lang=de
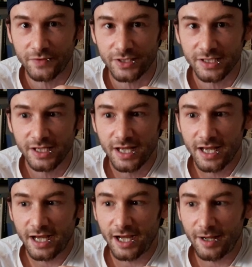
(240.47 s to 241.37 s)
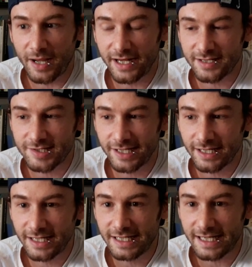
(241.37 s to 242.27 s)
wird. Äh, eine
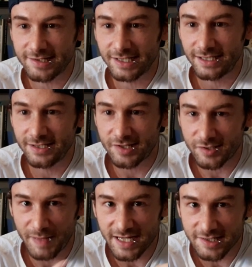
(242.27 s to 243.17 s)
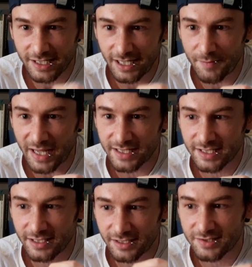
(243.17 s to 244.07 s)
Szene, in der sich die
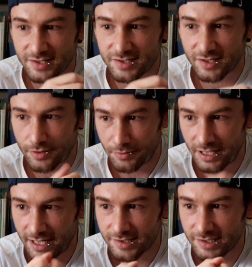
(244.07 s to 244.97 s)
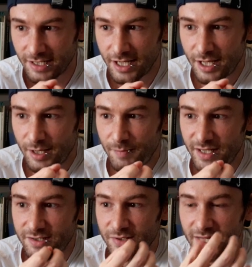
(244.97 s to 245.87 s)
Suspense-Elemente dieses Thrillers
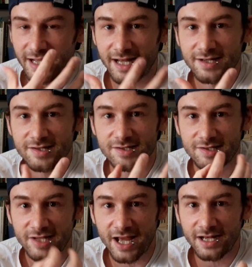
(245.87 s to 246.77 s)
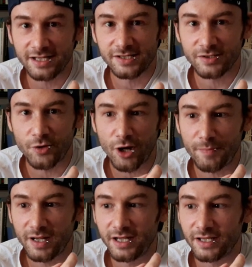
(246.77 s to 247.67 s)
mit so einer ganz zärtlichen
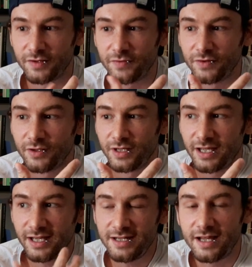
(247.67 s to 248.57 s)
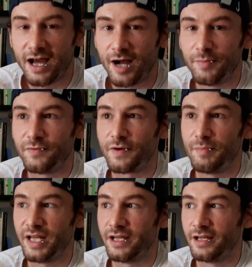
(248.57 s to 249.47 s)
körperlichen Hingabe
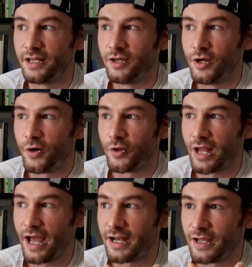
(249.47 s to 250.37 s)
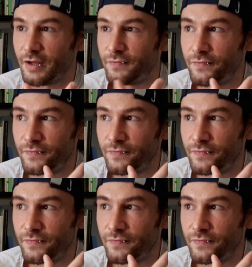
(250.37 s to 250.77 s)
verbinden und eine